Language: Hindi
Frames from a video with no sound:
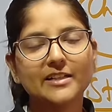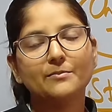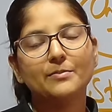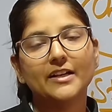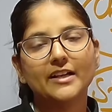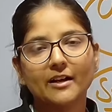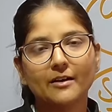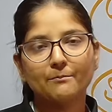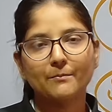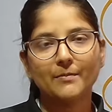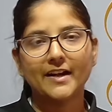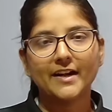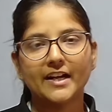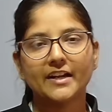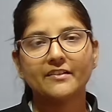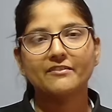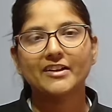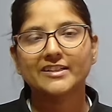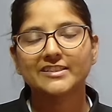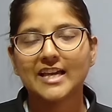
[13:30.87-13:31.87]
भी कंपेटिटिव
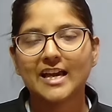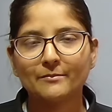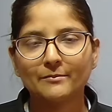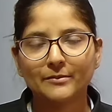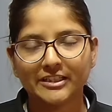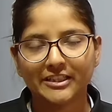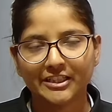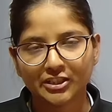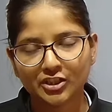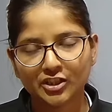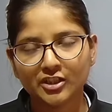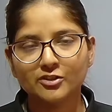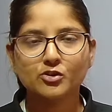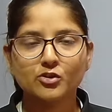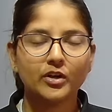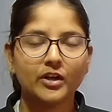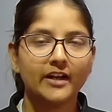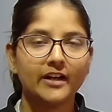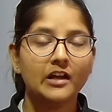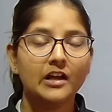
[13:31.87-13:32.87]
एग्जामिनेशन जो
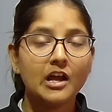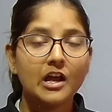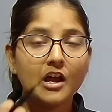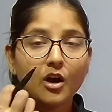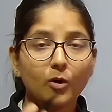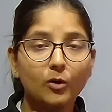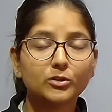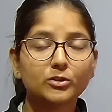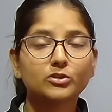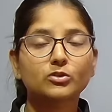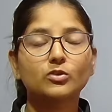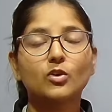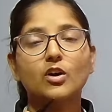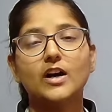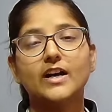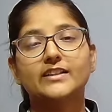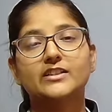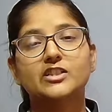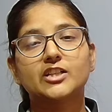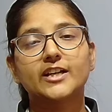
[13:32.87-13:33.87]
है उसको
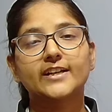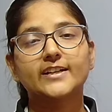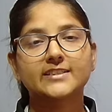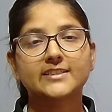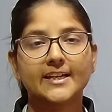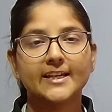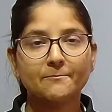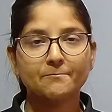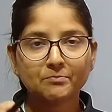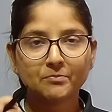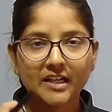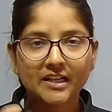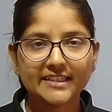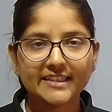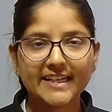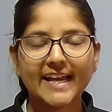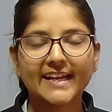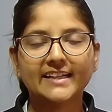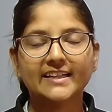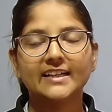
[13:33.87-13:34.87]
अच्छे से
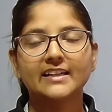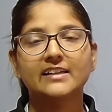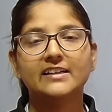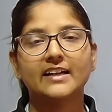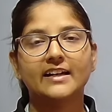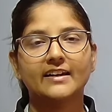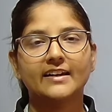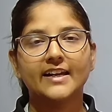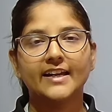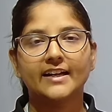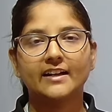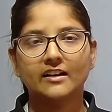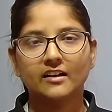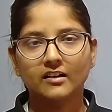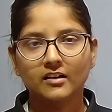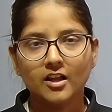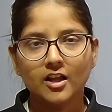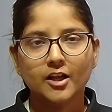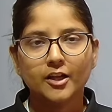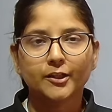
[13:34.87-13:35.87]
टैकल करने का
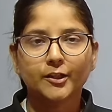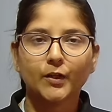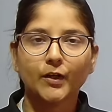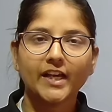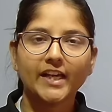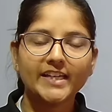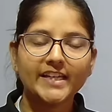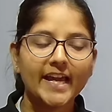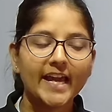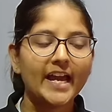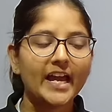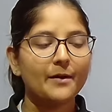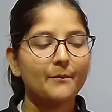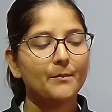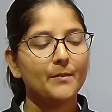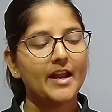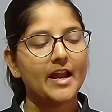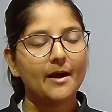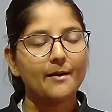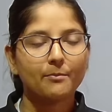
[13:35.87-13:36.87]
क्योंकि ये
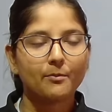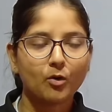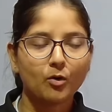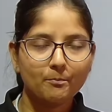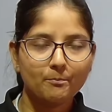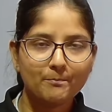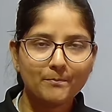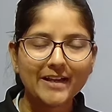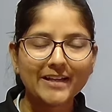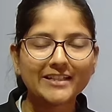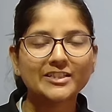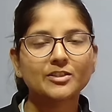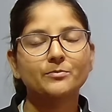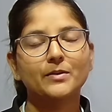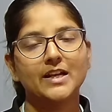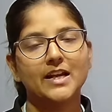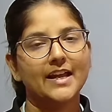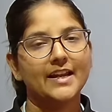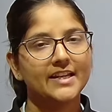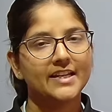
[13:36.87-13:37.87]
अपने आप को बेस्ट
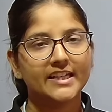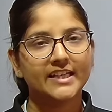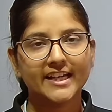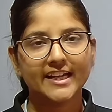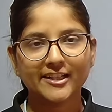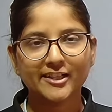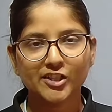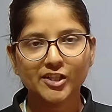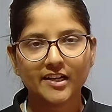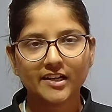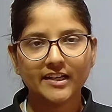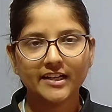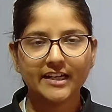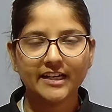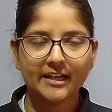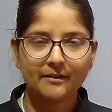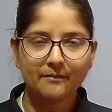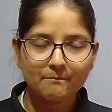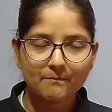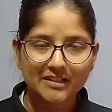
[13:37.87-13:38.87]
बनाने की एक जर्नी है
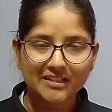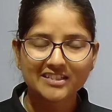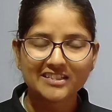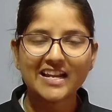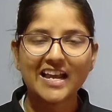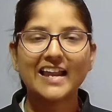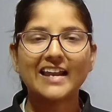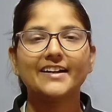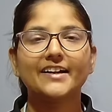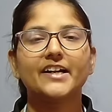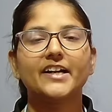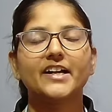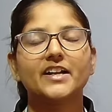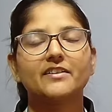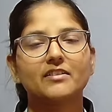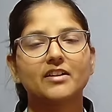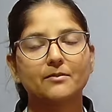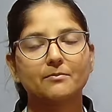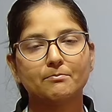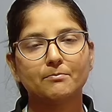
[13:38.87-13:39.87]
पर्सनैलिटी
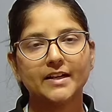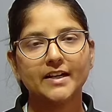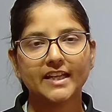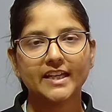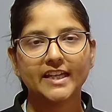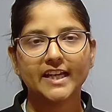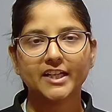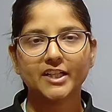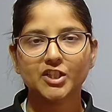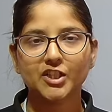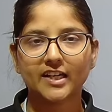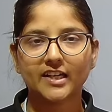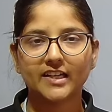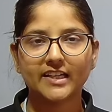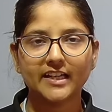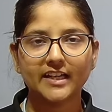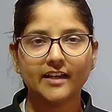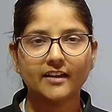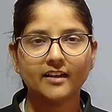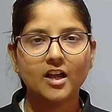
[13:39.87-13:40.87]
डेवलपमेंट की एक जर्नी
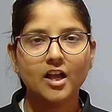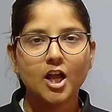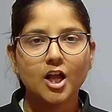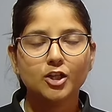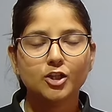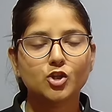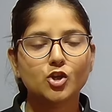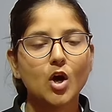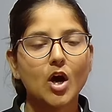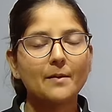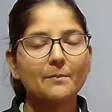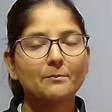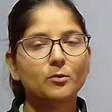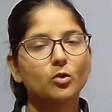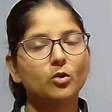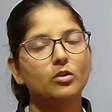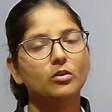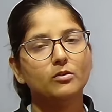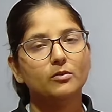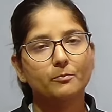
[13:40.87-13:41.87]
है जो आपको
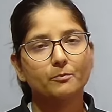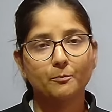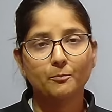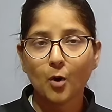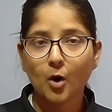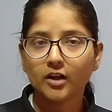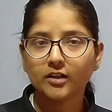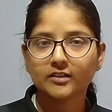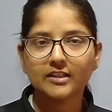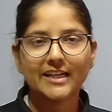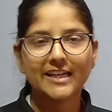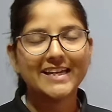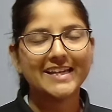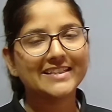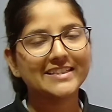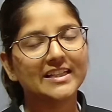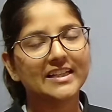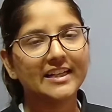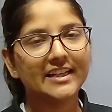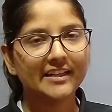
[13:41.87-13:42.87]
बहुत
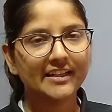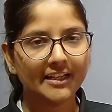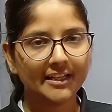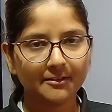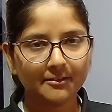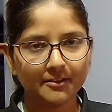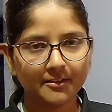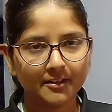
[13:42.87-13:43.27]
ईजिली नहीं